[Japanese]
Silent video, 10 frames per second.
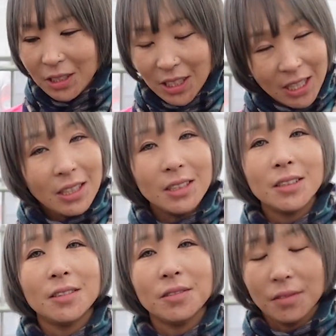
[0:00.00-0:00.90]
株にしとき
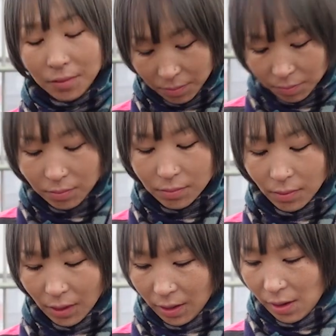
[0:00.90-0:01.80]
たいからね、
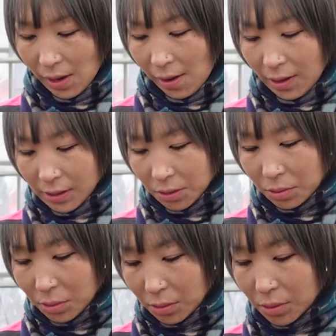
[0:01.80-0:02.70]
そう
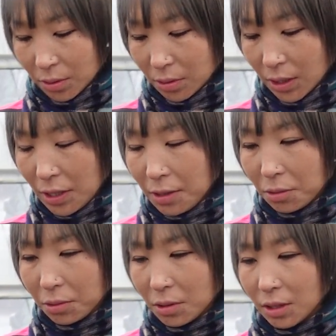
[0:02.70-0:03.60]
そうそう、種
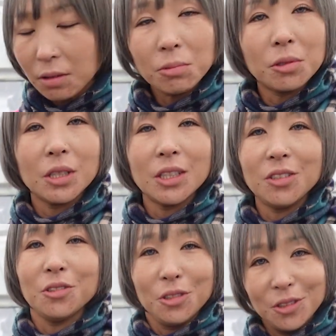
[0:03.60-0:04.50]
取る時はもうそれが重
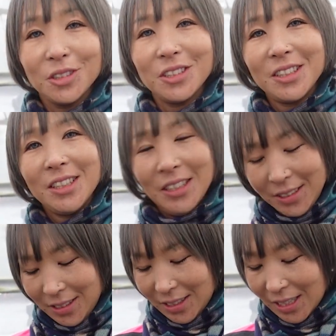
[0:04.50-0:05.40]

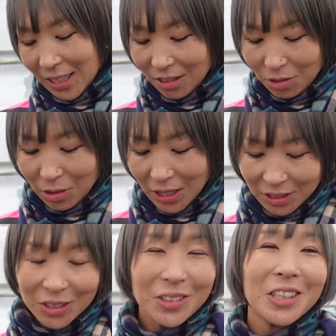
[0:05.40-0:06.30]
要、
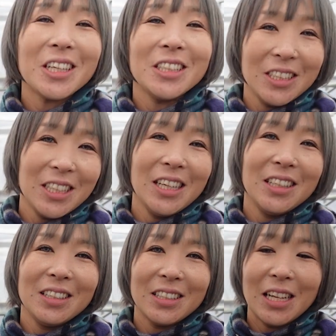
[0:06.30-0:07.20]
コレクション的にね
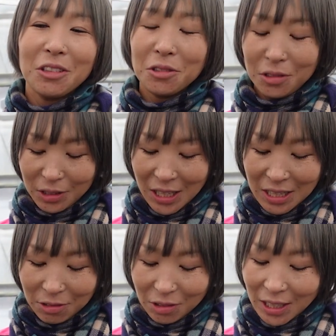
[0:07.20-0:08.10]

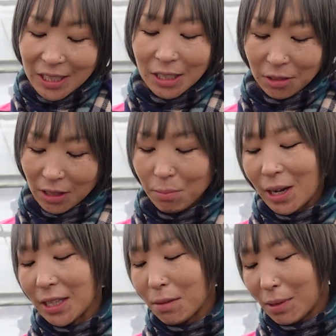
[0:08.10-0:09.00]
種を取らない時はもう
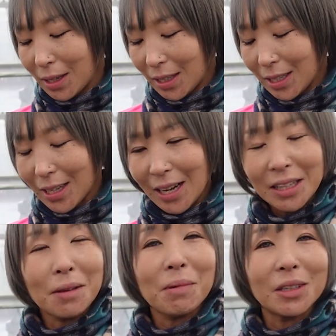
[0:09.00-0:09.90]
花芽が出たら
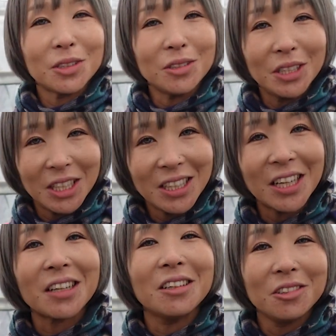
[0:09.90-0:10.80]
花芽をすぐに切って
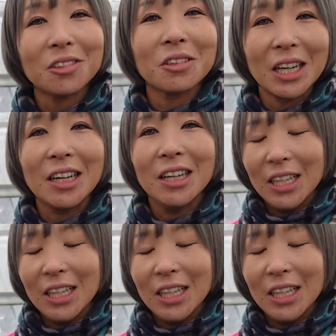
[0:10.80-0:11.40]
あげるとか